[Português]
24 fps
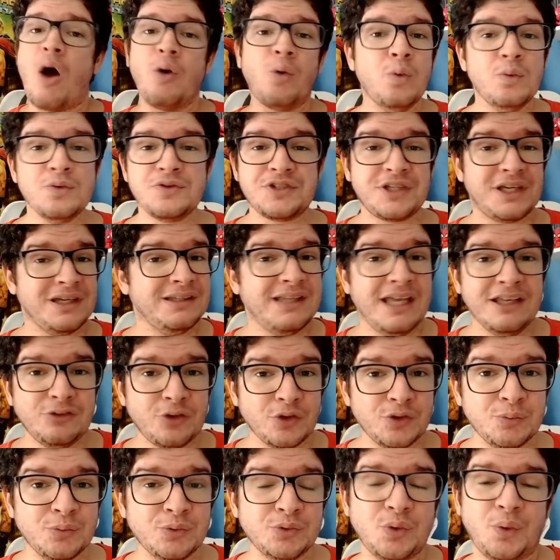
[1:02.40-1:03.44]
alguns que nem
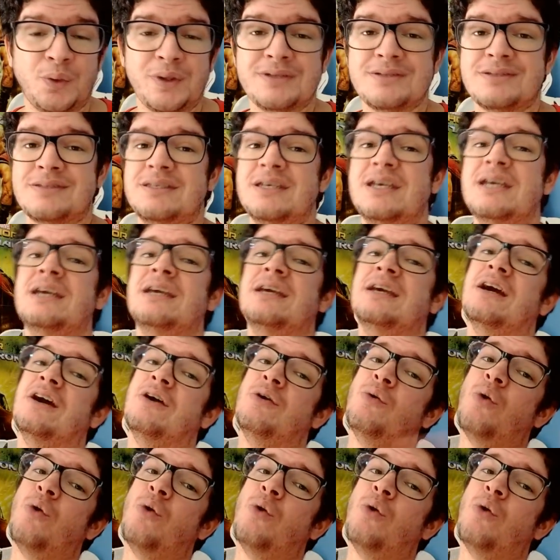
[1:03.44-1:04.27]
todo mundo conhecia,